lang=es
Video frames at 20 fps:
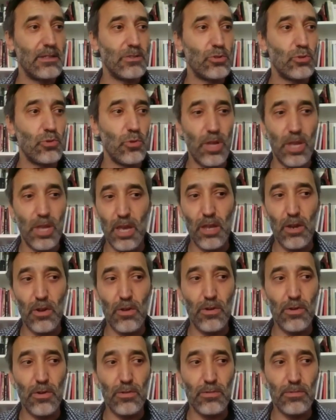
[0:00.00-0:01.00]

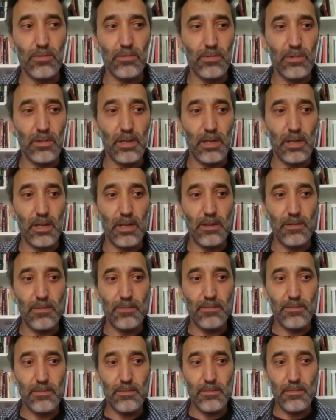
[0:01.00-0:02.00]
surgieron
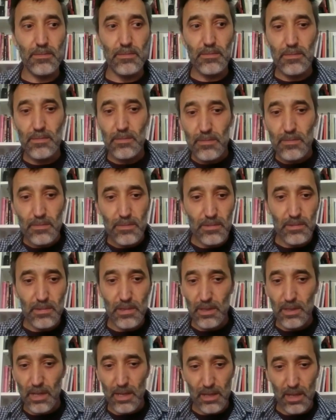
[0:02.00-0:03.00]
em,
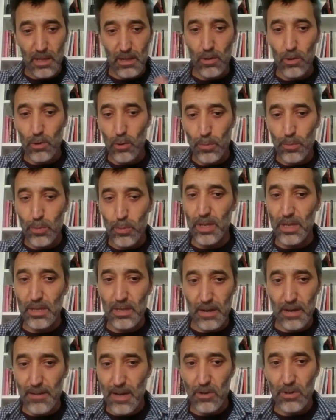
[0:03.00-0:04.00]
en los grupos de
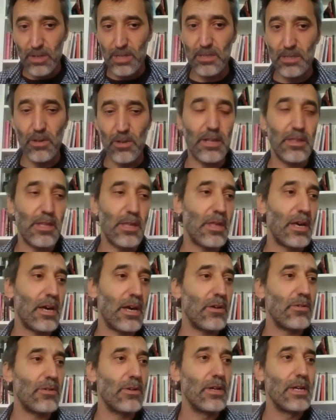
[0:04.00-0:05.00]
trabajo que se
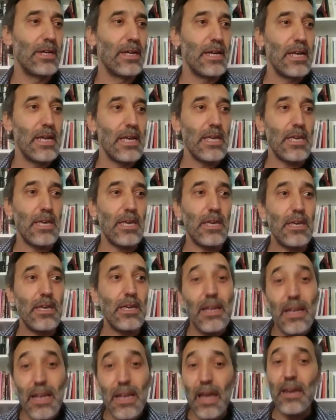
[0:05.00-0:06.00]
organizaron
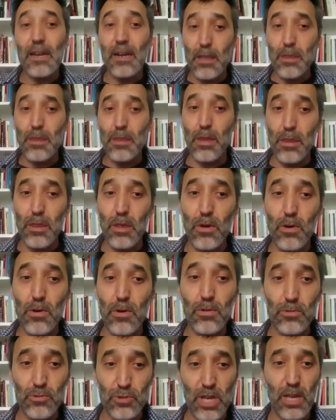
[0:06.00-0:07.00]
y la
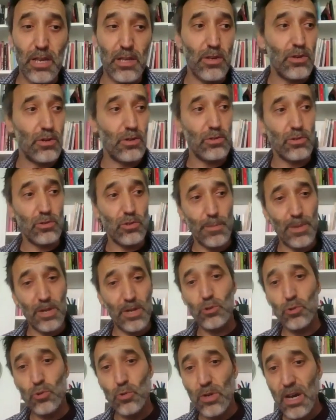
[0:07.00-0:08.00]
realización, o sea, ellos
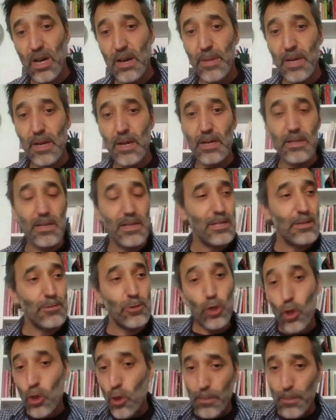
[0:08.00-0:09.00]
tomaron sus cámaras,
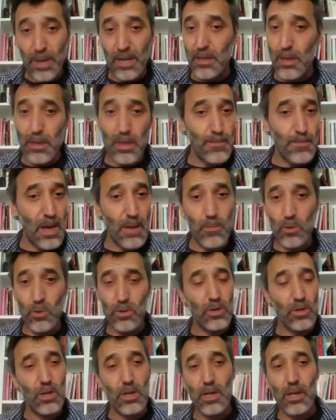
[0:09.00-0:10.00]
todos participamos,
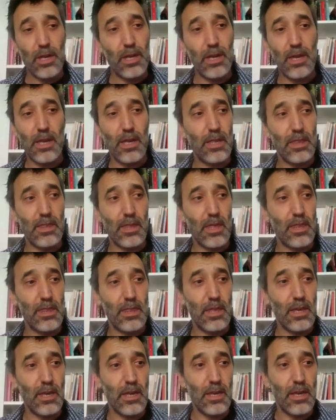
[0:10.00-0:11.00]
eh,
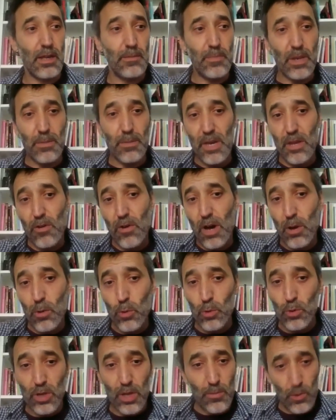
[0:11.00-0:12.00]
desde el primero al
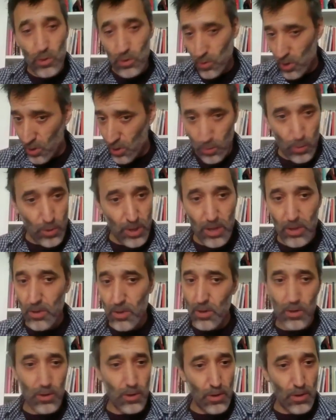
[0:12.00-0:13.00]
último, yo
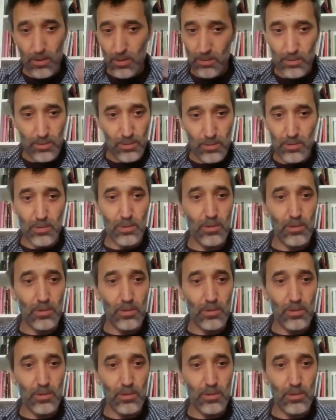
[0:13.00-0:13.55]
incluido, los,